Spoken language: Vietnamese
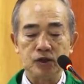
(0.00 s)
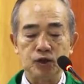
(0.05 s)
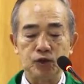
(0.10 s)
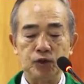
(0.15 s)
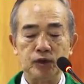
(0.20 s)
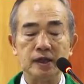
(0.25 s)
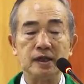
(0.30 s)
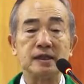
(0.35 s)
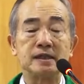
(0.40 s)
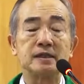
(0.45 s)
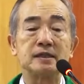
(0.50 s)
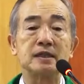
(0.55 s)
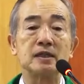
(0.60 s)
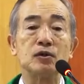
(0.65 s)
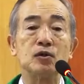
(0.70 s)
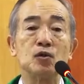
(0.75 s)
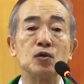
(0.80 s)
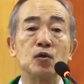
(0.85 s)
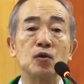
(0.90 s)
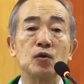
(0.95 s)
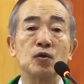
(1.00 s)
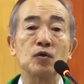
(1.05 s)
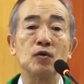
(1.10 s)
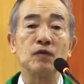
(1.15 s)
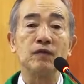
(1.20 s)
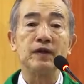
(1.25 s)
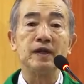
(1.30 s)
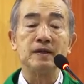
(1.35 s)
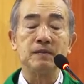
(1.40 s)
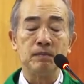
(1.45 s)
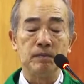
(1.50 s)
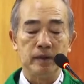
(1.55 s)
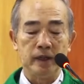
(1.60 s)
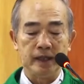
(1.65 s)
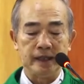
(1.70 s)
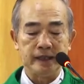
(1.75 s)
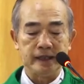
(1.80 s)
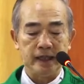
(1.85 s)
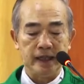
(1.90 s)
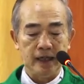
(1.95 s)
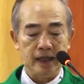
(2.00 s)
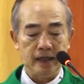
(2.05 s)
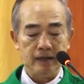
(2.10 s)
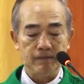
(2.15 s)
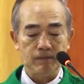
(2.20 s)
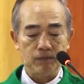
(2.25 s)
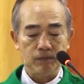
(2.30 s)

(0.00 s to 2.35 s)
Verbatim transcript: chuyên sâu COVID-19